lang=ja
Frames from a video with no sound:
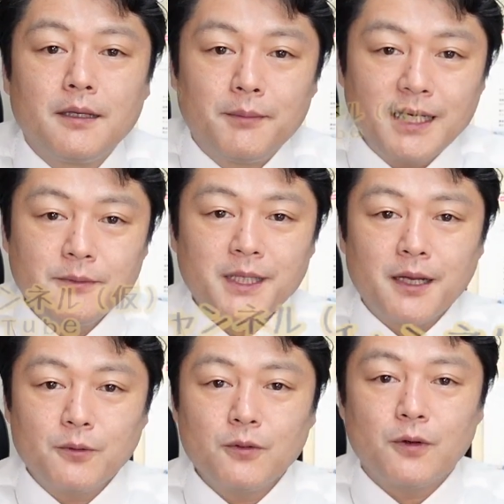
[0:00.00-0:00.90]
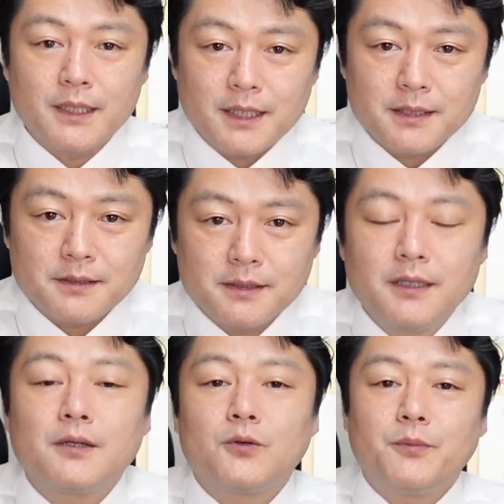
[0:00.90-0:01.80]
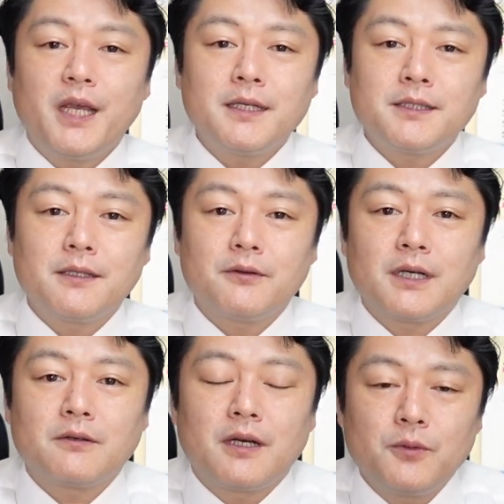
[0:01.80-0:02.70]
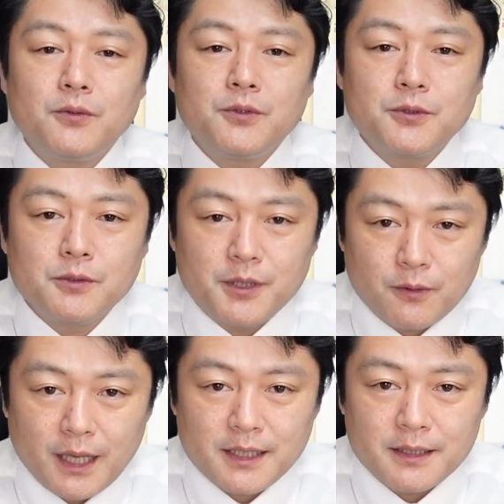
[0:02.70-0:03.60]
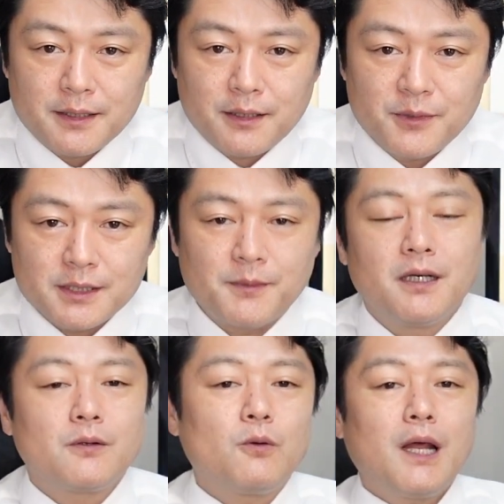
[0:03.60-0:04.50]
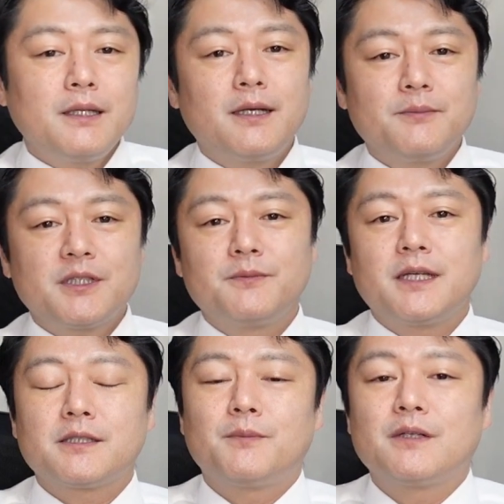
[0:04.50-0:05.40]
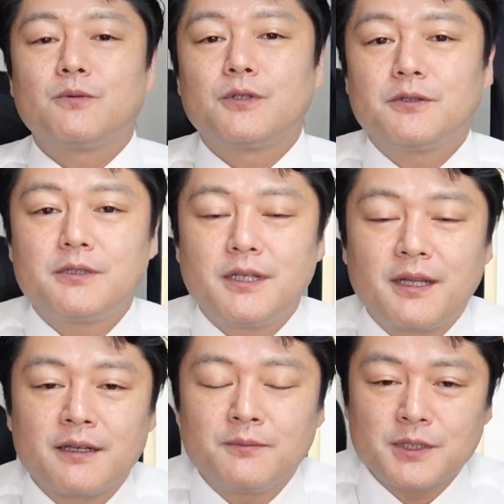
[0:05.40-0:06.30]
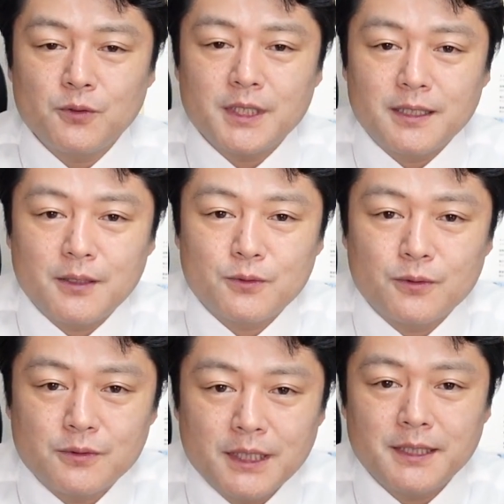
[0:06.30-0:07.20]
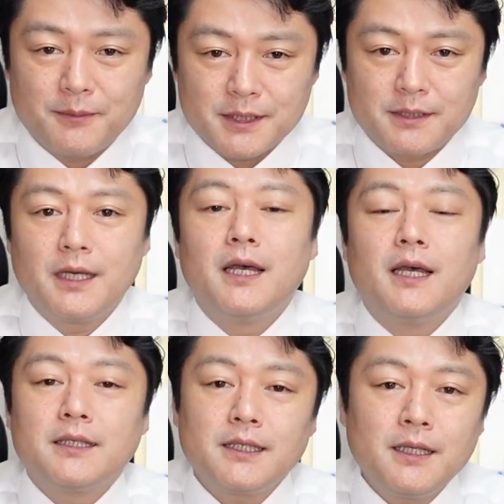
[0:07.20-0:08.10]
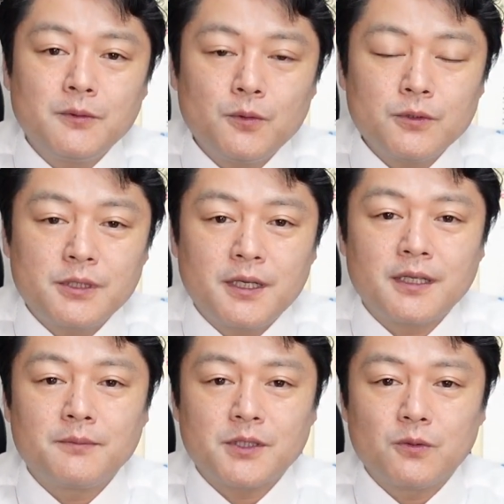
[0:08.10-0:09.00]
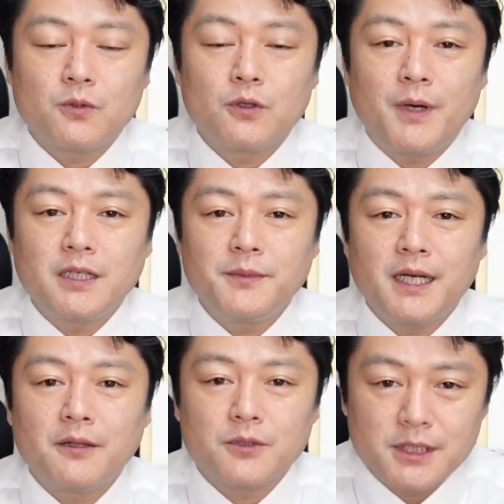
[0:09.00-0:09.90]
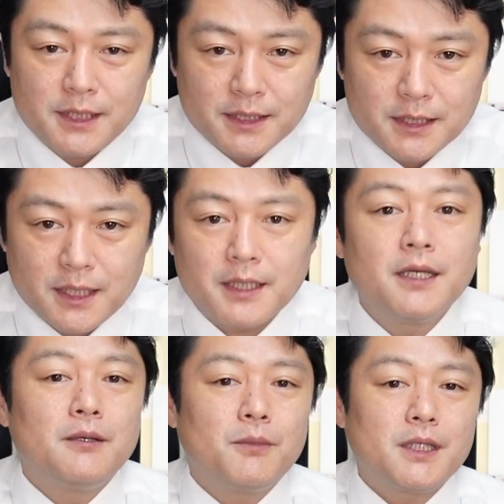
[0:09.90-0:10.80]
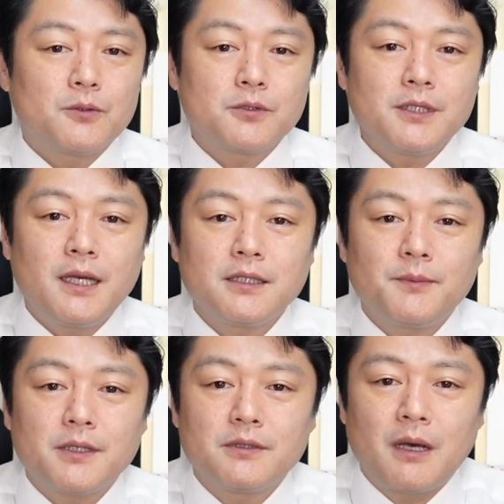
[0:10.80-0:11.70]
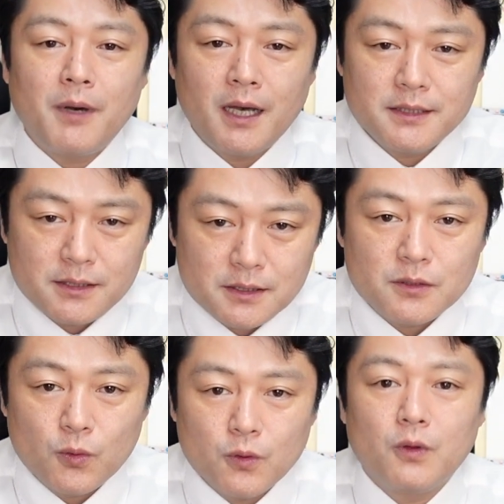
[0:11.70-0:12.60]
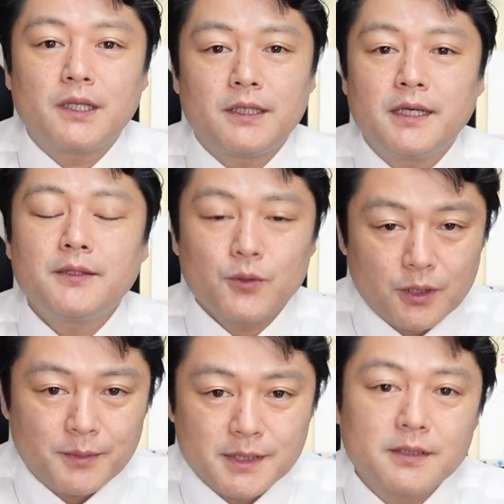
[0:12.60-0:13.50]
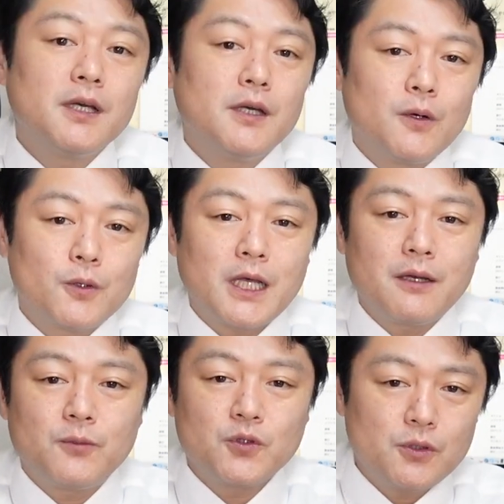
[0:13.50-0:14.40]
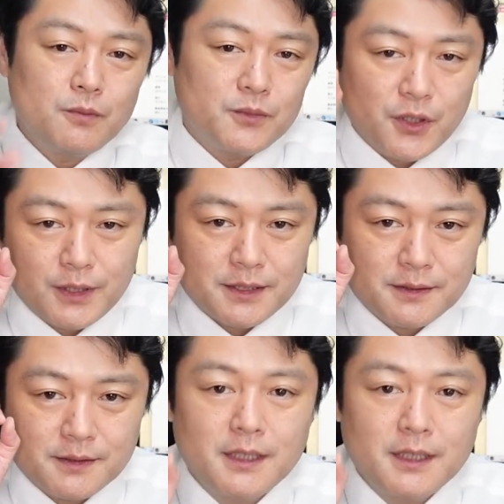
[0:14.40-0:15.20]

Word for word: 番組からのご案内ですこの宮城チャンネル各下りを YouTube でご覧いただいている皆様ここら辺にあります宮ちゃんマークをクリックしていただきますとチャンネル登録ができますチャンネル登録していただきますとこの番組からの新着案内また突然始まる生配信のご案内が届きますお題はもちろん無料です